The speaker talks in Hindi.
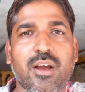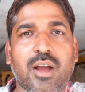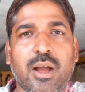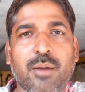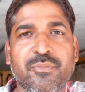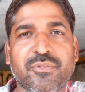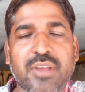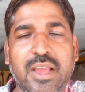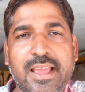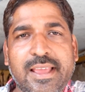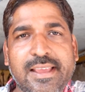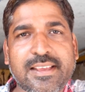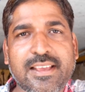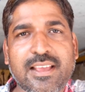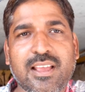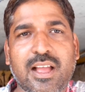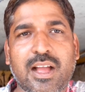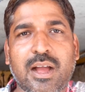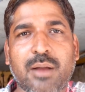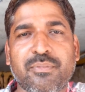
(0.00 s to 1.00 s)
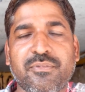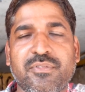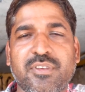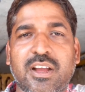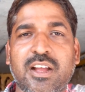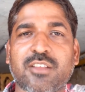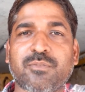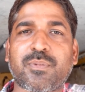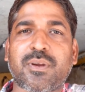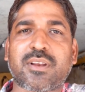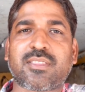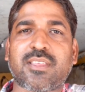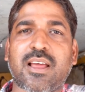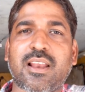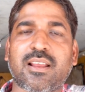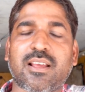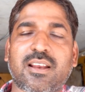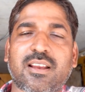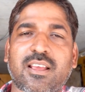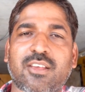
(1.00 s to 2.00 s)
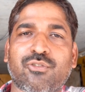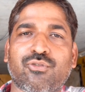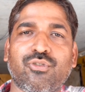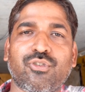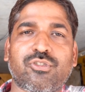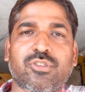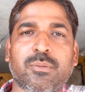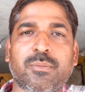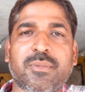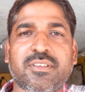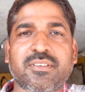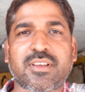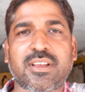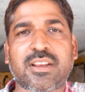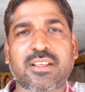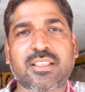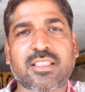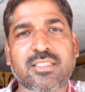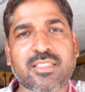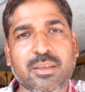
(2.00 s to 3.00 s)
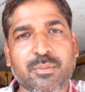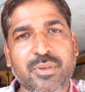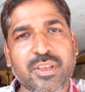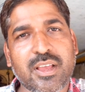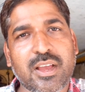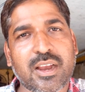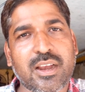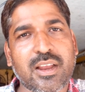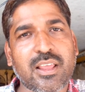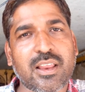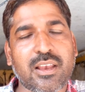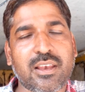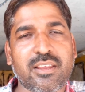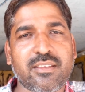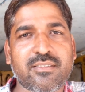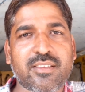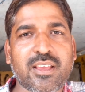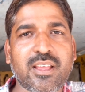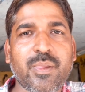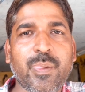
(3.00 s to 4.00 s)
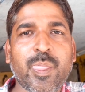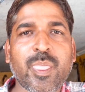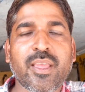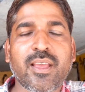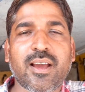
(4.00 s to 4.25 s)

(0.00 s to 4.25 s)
हम चाहेंगे कि आप जांच पड़ताल करके सोच समझ कर तभी गाड़ी लीजिए